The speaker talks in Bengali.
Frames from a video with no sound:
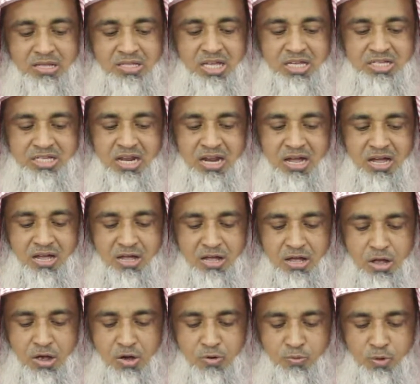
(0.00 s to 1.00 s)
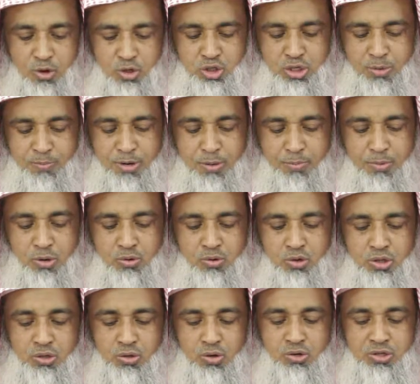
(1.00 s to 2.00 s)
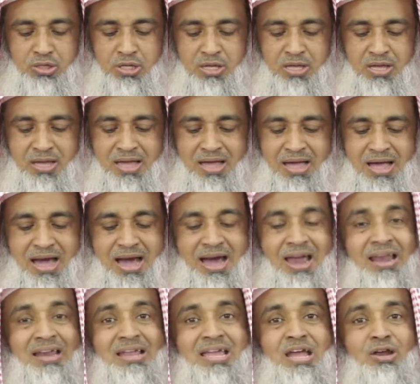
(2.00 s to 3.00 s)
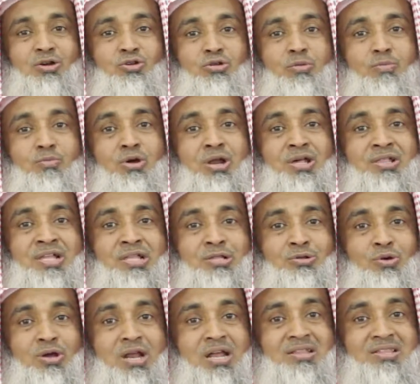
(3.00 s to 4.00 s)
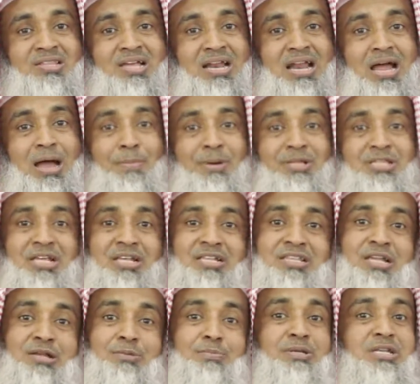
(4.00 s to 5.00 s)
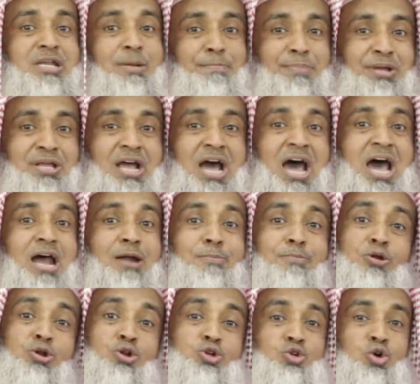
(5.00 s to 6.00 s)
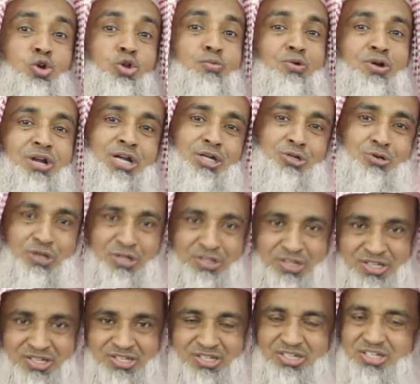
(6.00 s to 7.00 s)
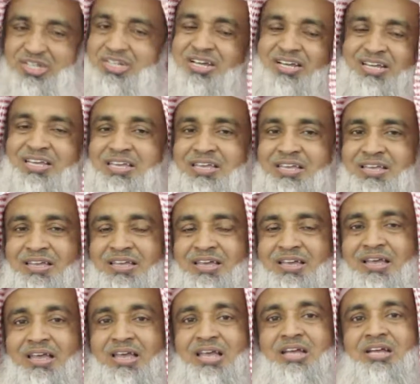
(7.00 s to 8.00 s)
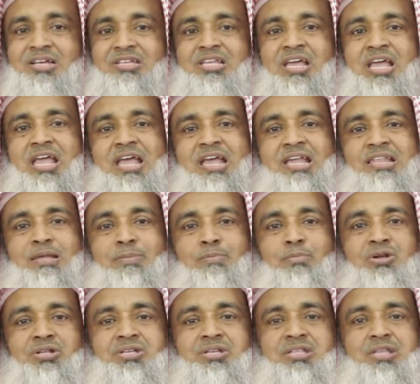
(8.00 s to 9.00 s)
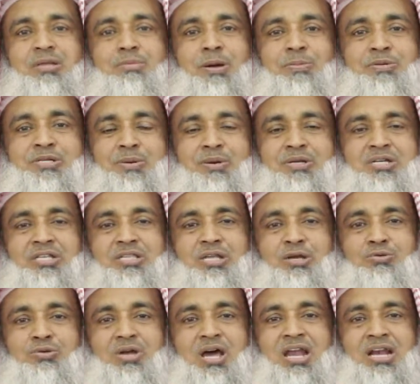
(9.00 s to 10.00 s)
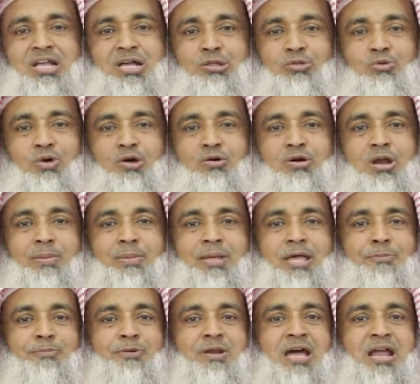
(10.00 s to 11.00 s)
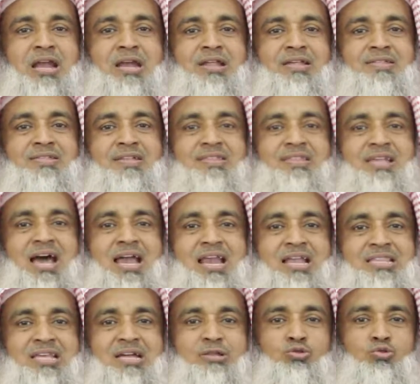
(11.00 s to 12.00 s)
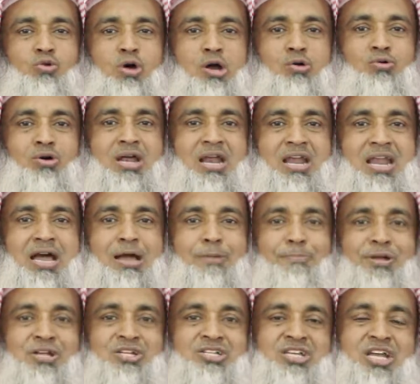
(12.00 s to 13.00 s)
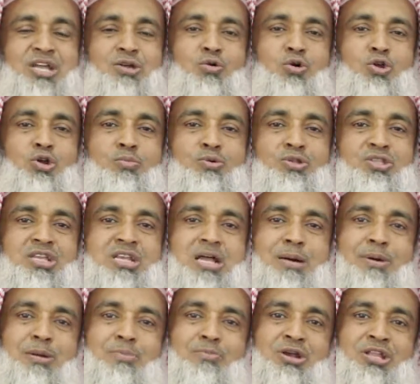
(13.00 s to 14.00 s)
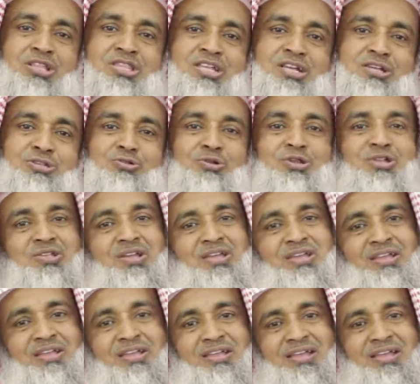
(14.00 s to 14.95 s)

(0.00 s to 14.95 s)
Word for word: তাছাড়া পঞ্চম নম্বর ক্ষতি হলো যে হালকা একটু মোনাজাত করার দ্বারা আমাদের জিকপিটা বিরাট বড় সর্বনাশ হয়ে যাচ্ছে সেটা কি যে এই যে মসজিদ ইমাম সাহেবের সাথে একটু হালকা দোয়া করলাম এরপরে আর নিজে যে আলাদা দোয়া করা লাগবে সেই অনুভূতিটা আমার মনের থেকে চলে যায়